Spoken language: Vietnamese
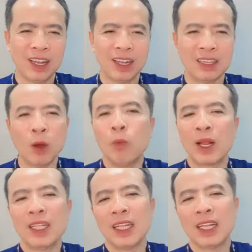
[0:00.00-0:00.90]
À, tổng
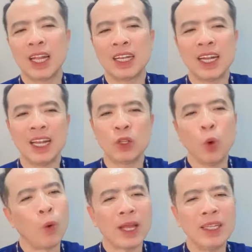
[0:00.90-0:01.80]
lãnh thiên thần đó là
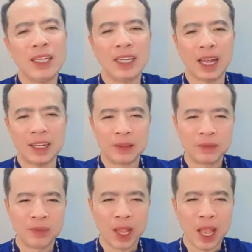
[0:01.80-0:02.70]
thủ lãnh thiên thần.
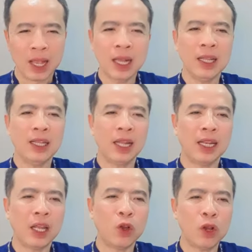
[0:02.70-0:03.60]
Các thiên
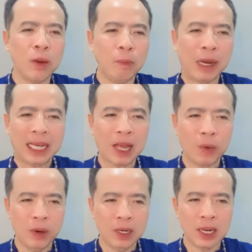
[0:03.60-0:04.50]
thần này có cấp bậc
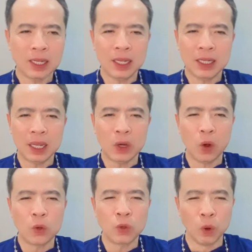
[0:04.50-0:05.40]
cao hơn các thiên thần
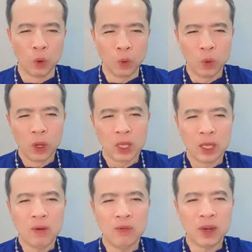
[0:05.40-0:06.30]
hộ thủ,
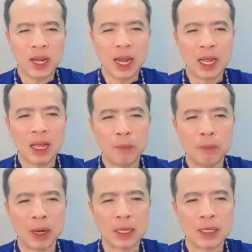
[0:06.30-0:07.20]
nhưng vẫn là cấp
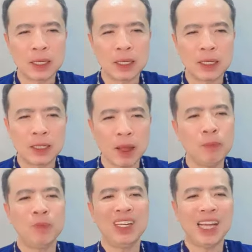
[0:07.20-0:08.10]
bậc
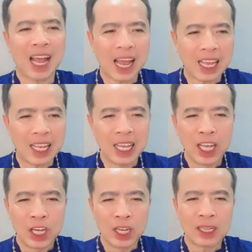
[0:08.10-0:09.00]
thấp thứ hai.
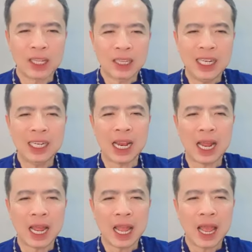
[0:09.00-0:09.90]
Người ta tin
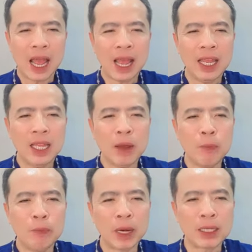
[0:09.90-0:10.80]
rằng hai cấp
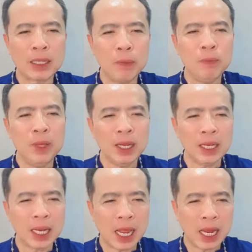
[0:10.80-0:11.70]
bậc thấp
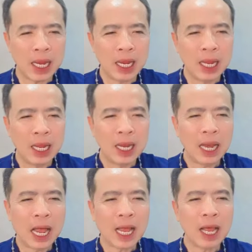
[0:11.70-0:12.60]
nhất này
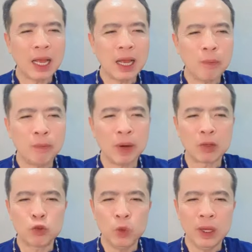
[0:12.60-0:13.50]
là các cấp
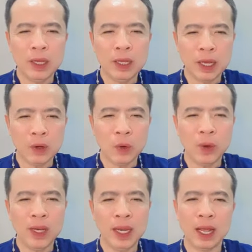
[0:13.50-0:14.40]
bậc duy nhất có
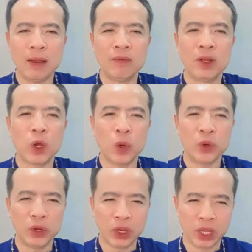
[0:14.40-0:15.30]
liên hệ với
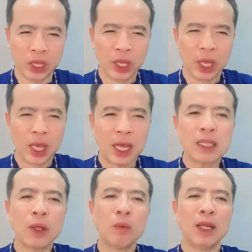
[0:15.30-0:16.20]
con người.
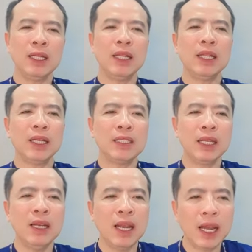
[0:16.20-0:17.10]
Các tổng lãnh thiên thần
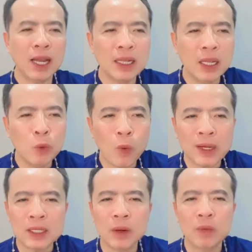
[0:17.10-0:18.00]
sẽ đưa ra các tin
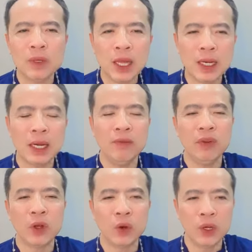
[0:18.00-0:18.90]
quan trọng nhất đến
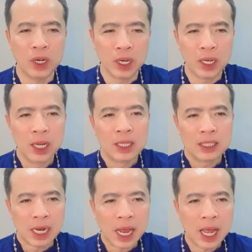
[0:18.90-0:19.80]
với con người,
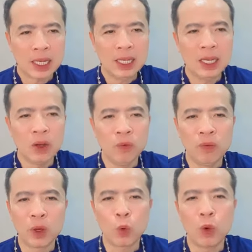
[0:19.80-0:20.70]
chẳng hạn như công
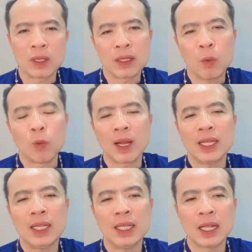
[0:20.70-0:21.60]
việc của tổng
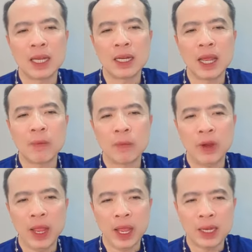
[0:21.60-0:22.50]
lãnh thiên thần
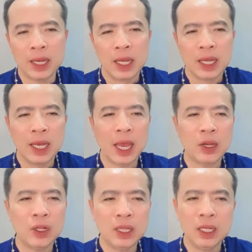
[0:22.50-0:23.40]
Gabriel khi
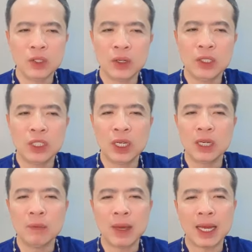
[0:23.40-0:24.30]
ngài đưa tin cho Đức Trinh
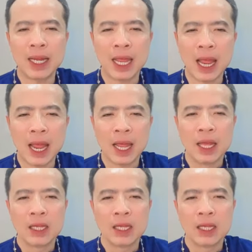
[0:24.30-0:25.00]
Nữ Maria,